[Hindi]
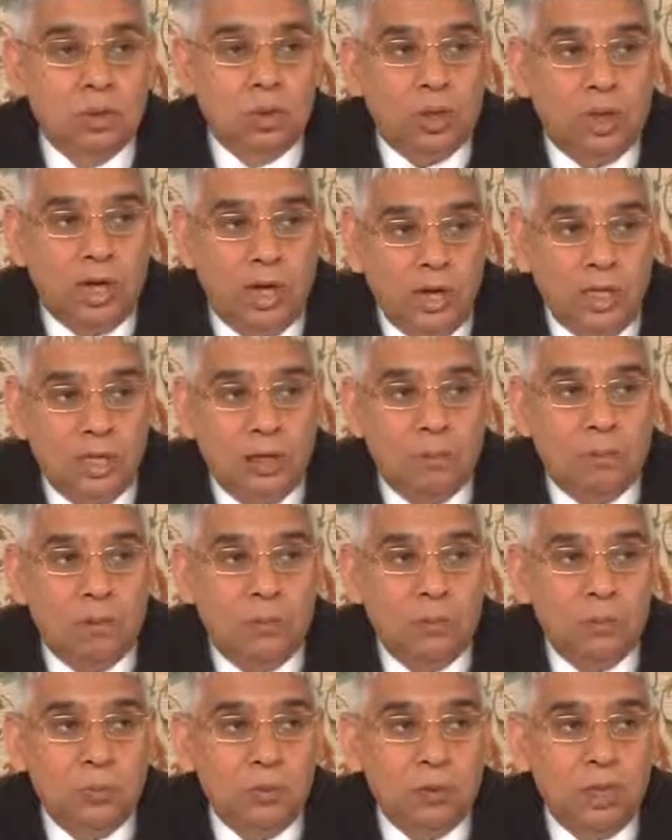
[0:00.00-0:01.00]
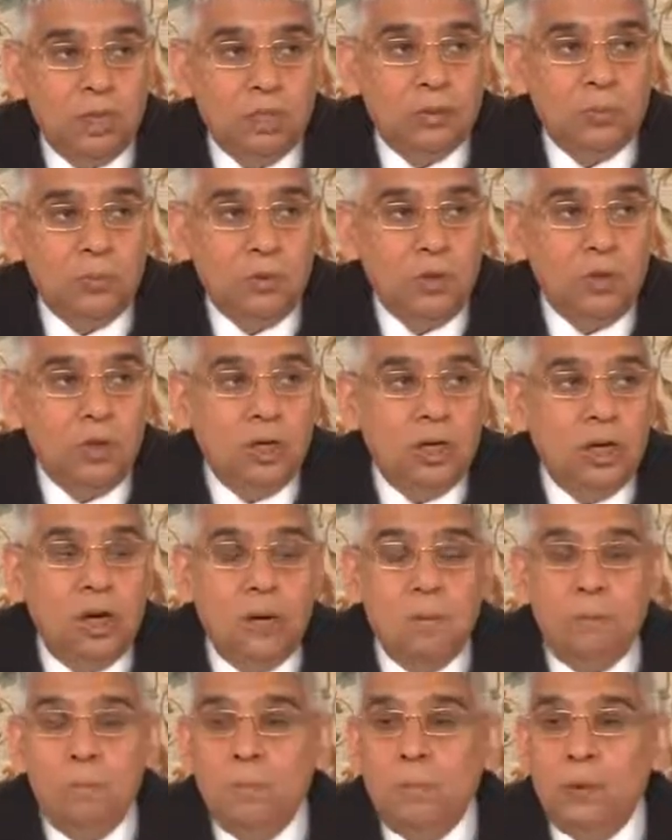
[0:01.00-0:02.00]
तो कहने का भाव पुणात्मा
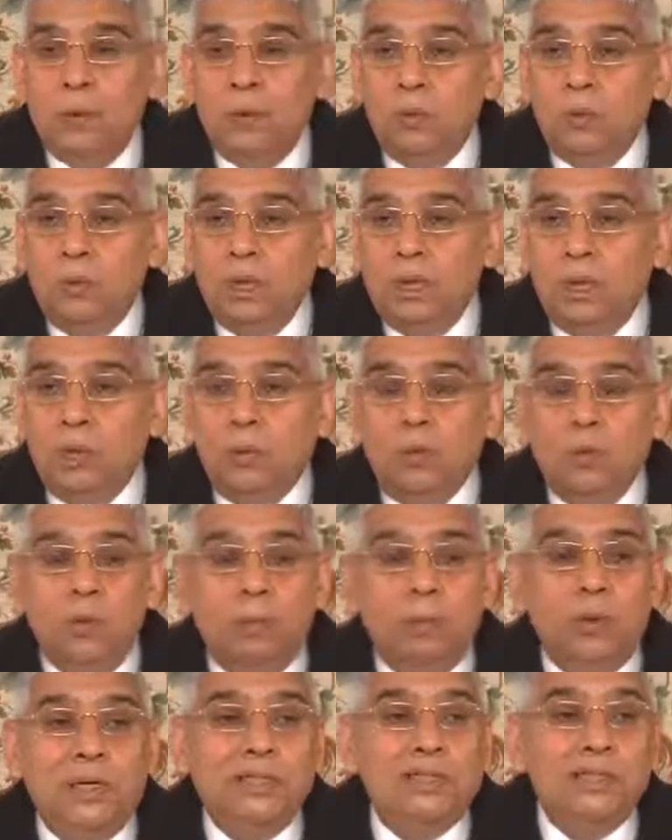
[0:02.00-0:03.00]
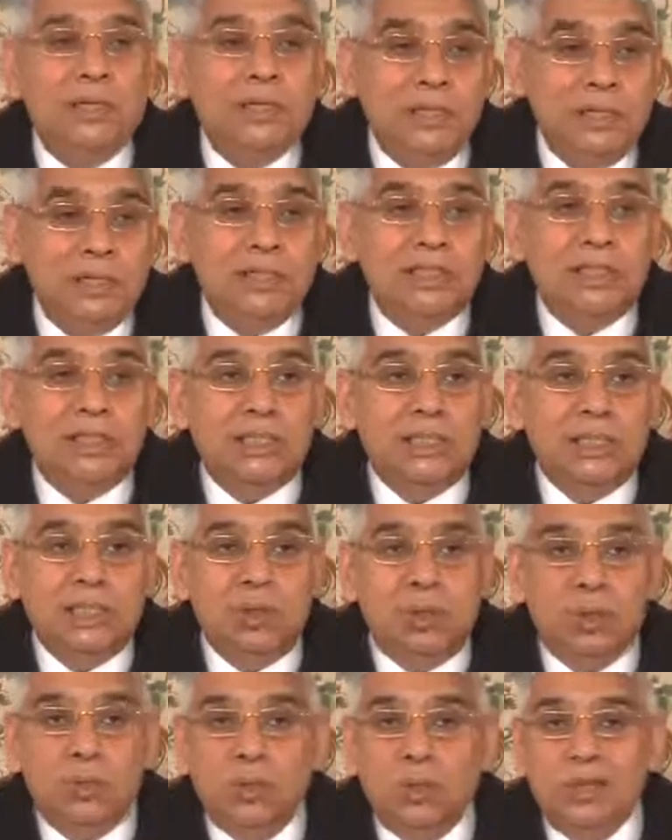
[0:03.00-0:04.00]
हम भगवान को पहचान नहीं
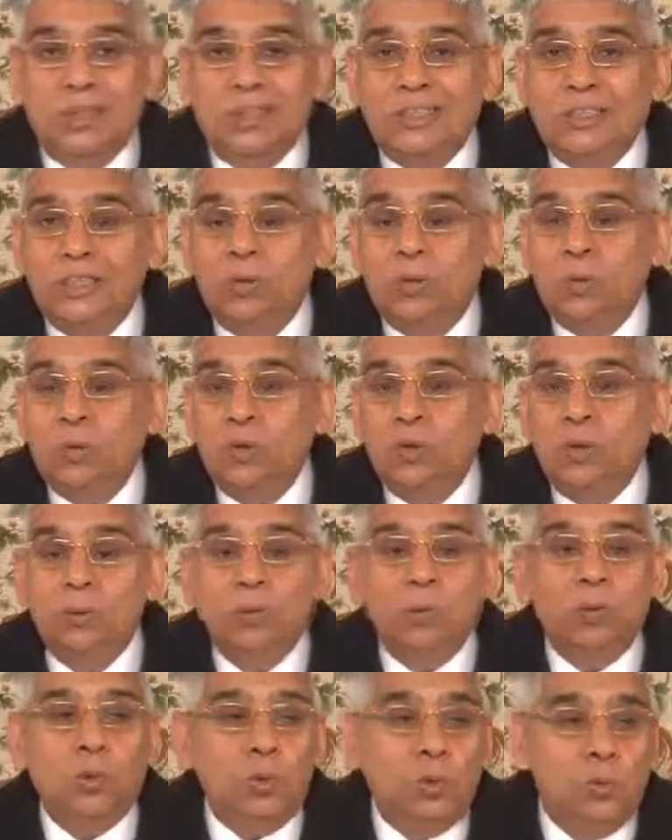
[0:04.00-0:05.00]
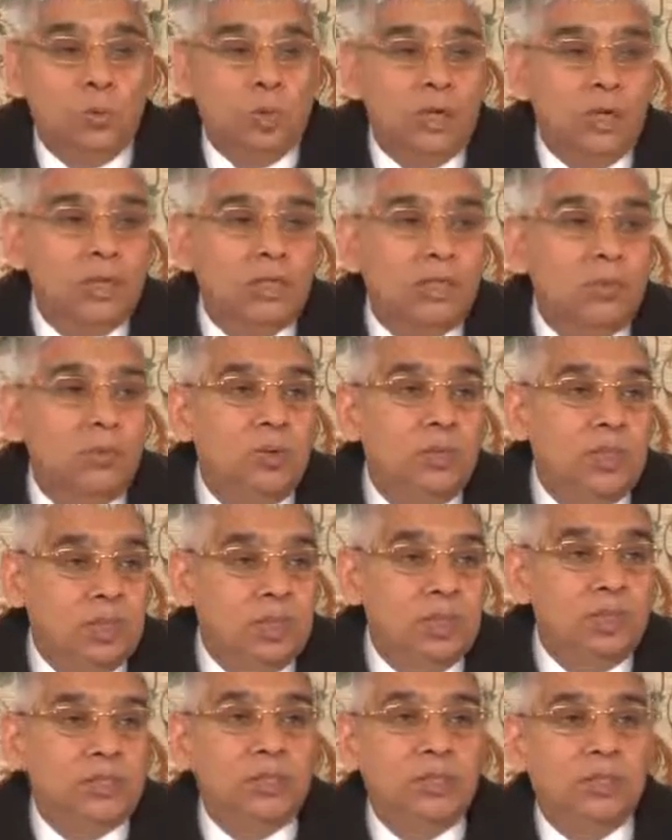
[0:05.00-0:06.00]
सके क्योंकि जिनको हम गुरु मानने थे
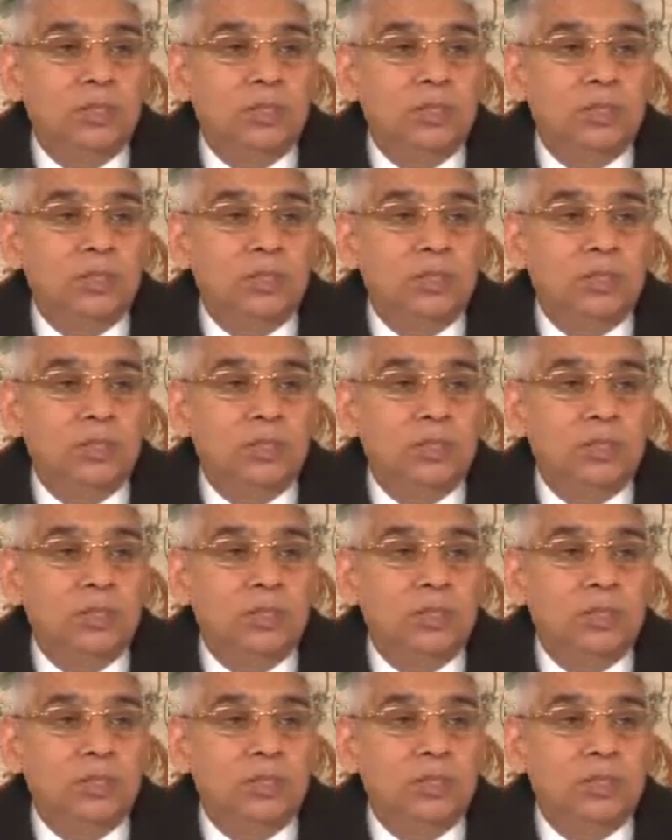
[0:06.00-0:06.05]
वंदे